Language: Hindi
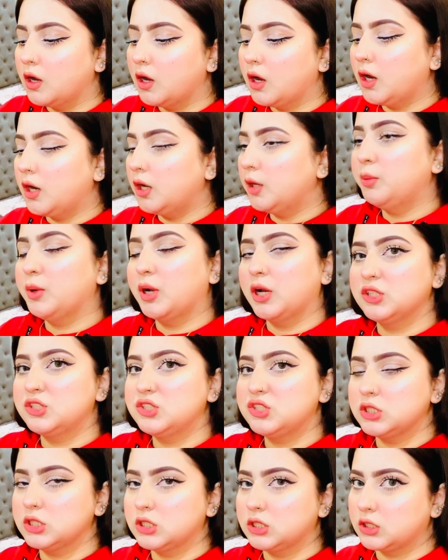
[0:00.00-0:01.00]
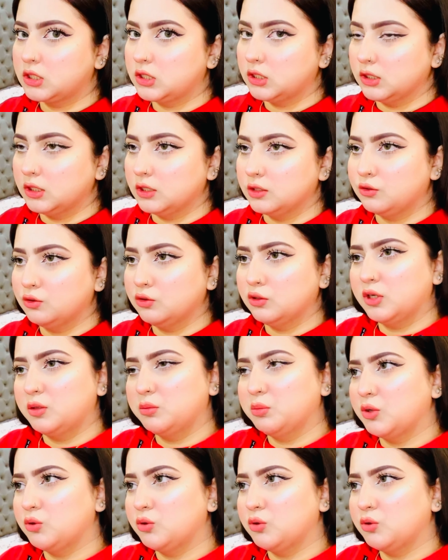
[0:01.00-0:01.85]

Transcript: हर बात शेयर कर लेती हूँ लाइक like,